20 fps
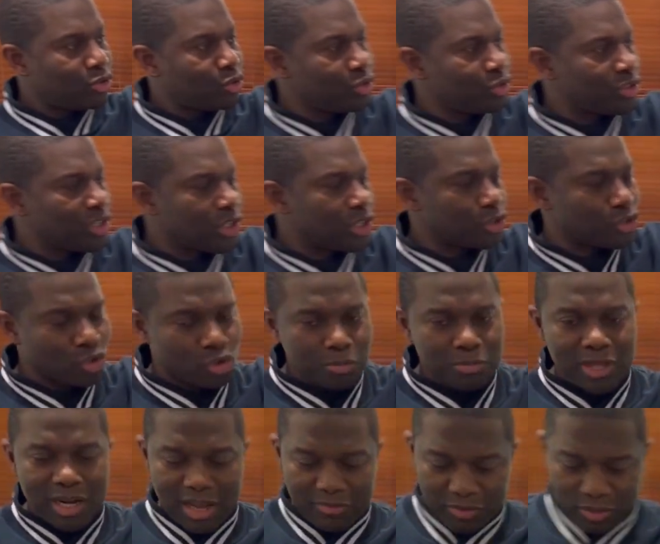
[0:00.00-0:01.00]
tous ceux qui s'occupent
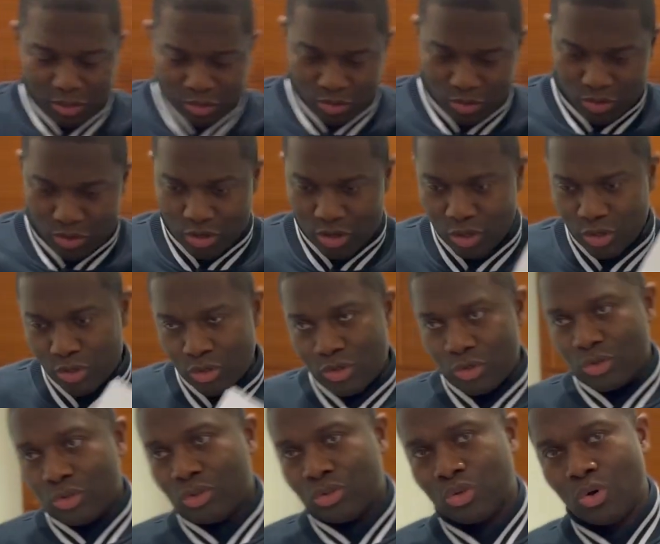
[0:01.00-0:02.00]
de la vidéo
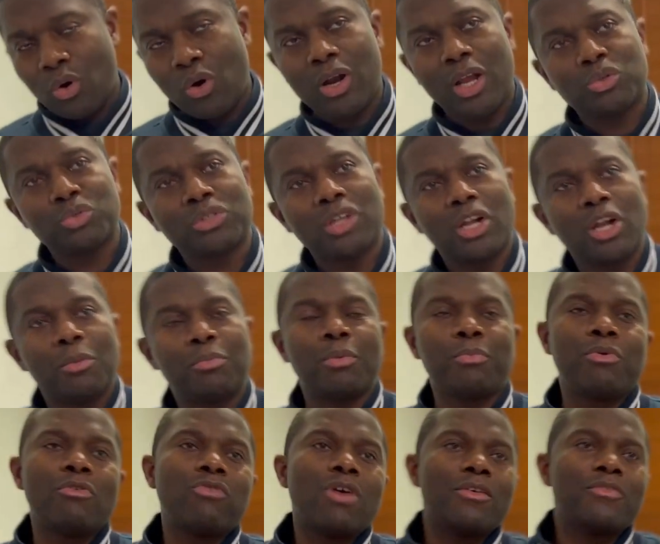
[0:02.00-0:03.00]
seront là tout à l'heure pour
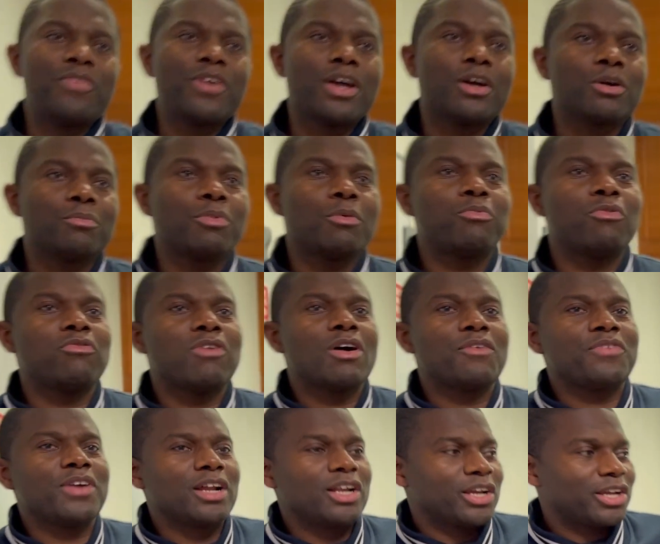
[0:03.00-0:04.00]
pouvoir faire pour pouvoir
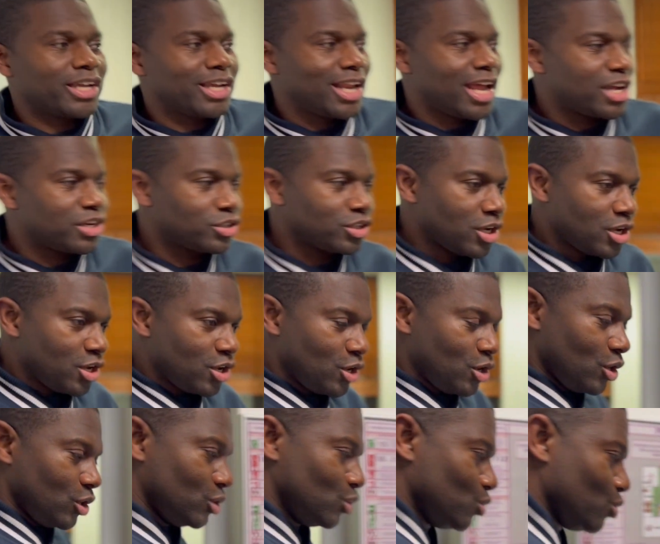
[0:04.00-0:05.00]
faire les réglages.
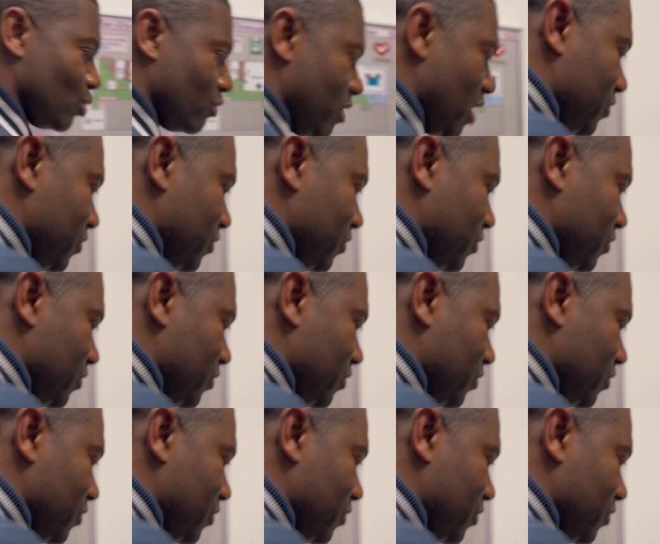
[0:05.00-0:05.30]
Nous, on va